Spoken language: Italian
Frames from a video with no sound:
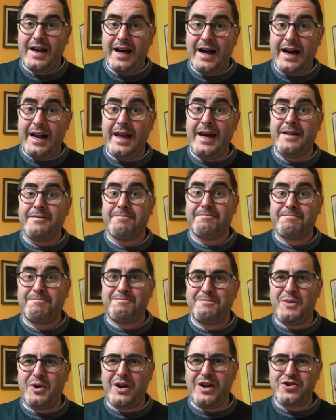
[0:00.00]
Ale,
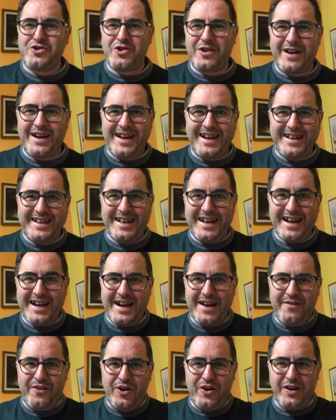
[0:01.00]
buona giornata
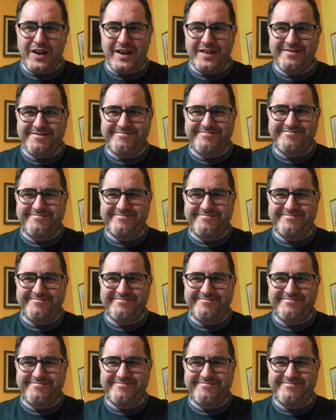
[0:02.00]
a voi!